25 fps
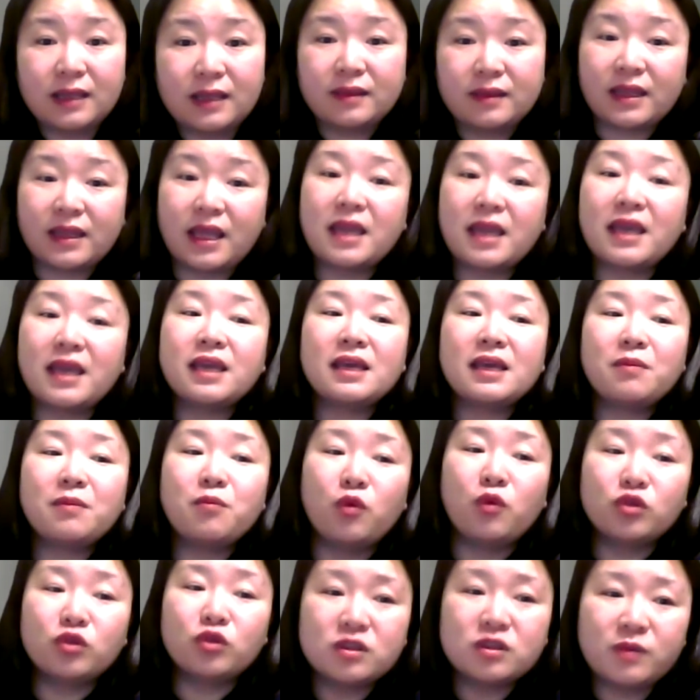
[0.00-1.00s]
내
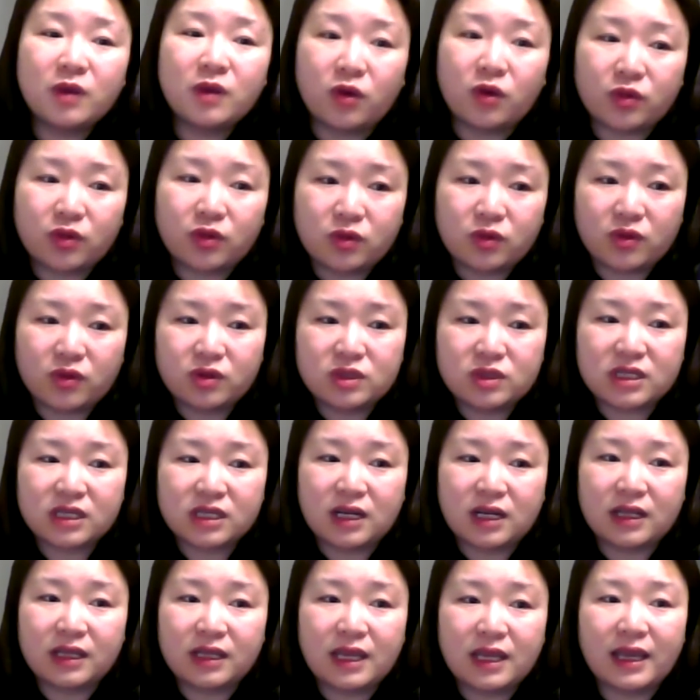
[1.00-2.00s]
모습이 어떻든지
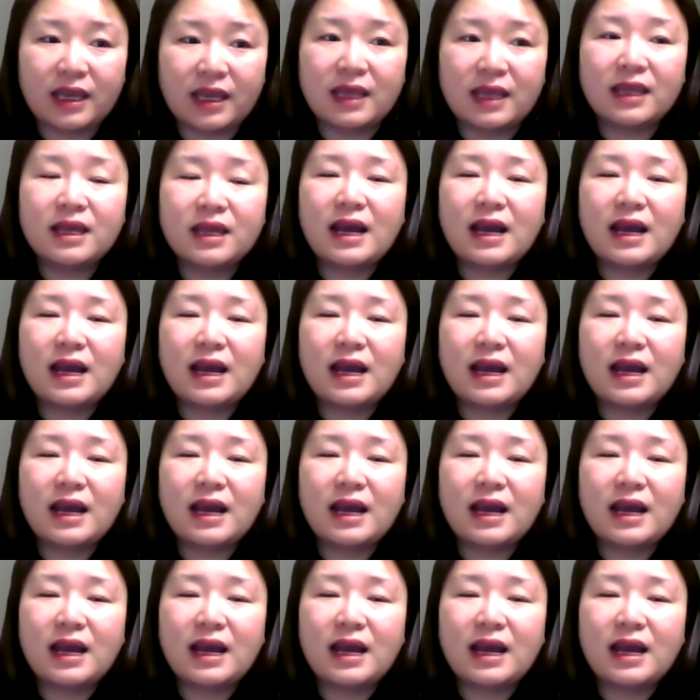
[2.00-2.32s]
간에